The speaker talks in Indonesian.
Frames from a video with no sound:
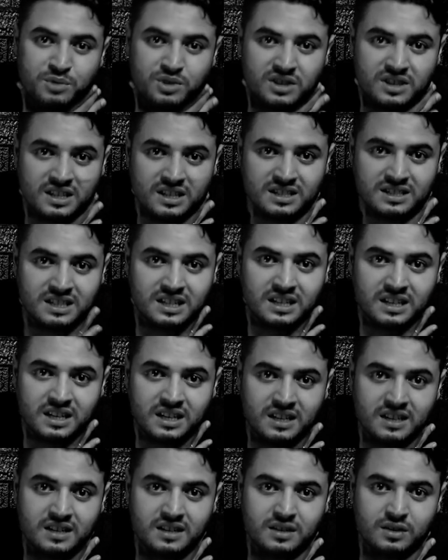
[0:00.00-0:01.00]
pun tercekik
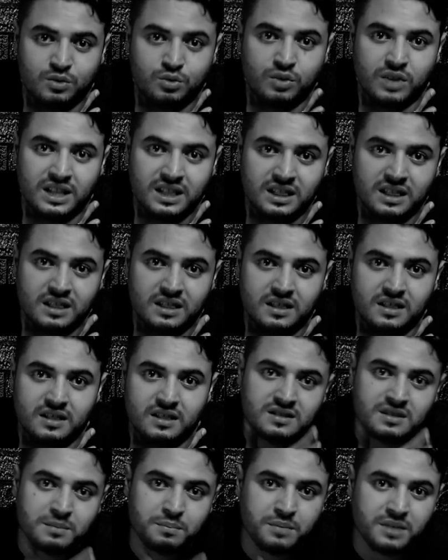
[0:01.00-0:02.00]
kuat
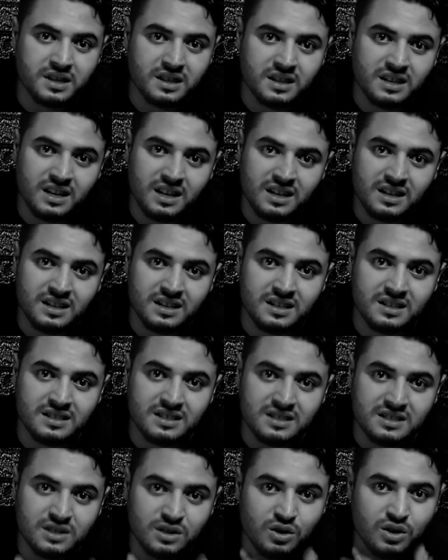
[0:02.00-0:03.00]
seperti ada
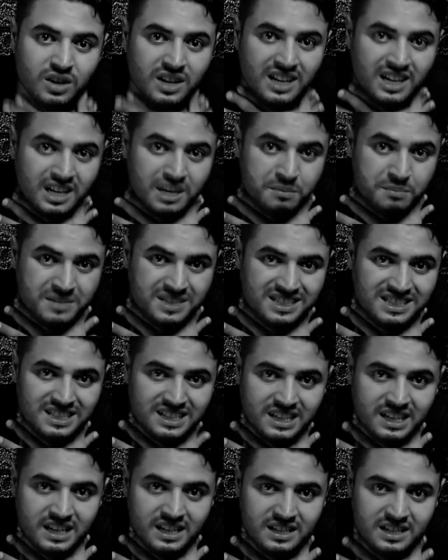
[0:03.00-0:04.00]
seseorang yang
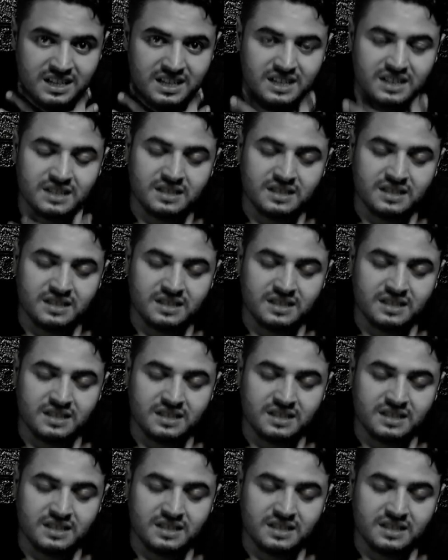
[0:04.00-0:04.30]
mencekiknya.